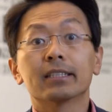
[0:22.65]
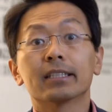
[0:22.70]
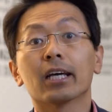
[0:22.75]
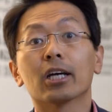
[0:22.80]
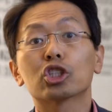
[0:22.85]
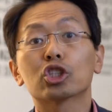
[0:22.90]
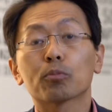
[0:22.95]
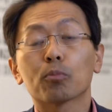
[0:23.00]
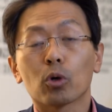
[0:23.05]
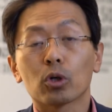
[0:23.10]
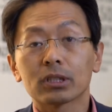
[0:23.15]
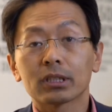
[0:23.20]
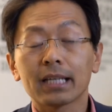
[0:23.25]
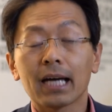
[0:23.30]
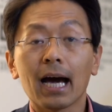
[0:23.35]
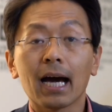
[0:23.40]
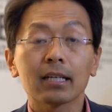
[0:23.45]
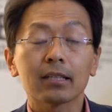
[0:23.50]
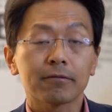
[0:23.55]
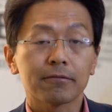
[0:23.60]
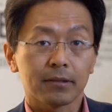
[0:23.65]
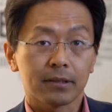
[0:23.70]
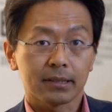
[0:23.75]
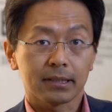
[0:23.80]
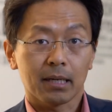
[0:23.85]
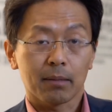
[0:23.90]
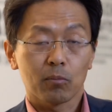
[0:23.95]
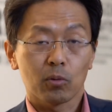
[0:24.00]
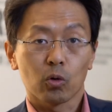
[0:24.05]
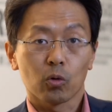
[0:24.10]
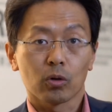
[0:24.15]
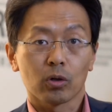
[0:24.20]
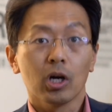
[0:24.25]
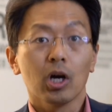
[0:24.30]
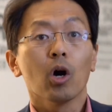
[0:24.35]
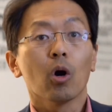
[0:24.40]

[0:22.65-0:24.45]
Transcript: der Spontanversammlung